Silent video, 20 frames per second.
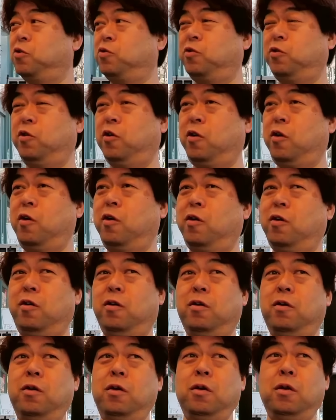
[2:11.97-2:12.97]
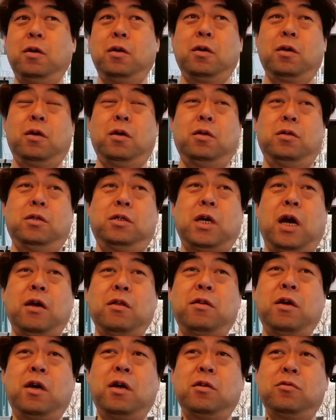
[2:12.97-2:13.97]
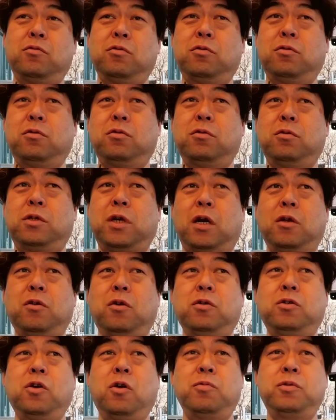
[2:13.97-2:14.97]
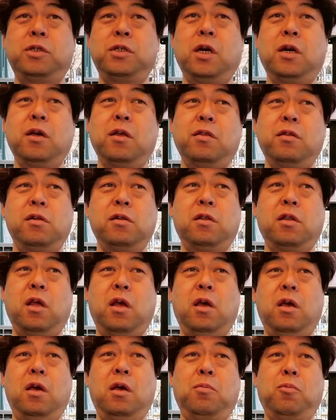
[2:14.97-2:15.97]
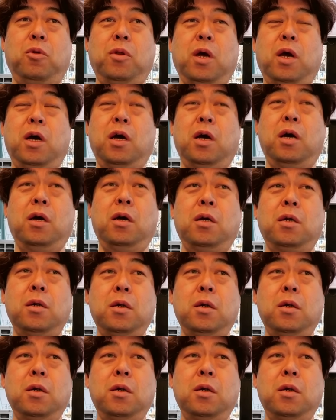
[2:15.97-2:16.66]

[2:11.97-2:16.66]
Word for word: 좋거든요. 그래서 장사도 작년 처음 시작했을 때보다,